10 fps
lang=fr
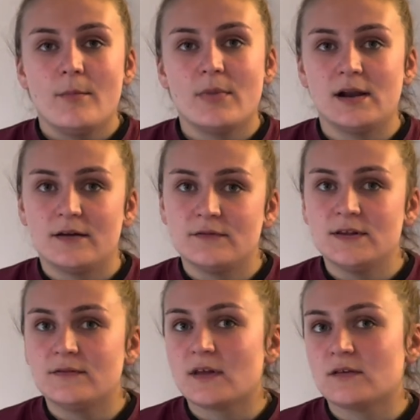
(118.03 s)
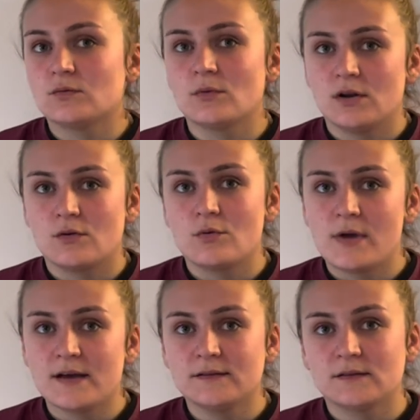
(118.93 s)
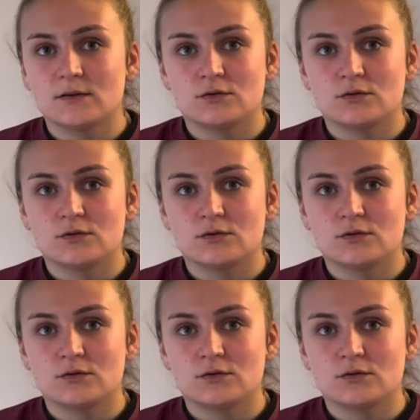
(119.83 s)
bah, la vinification et le commerce.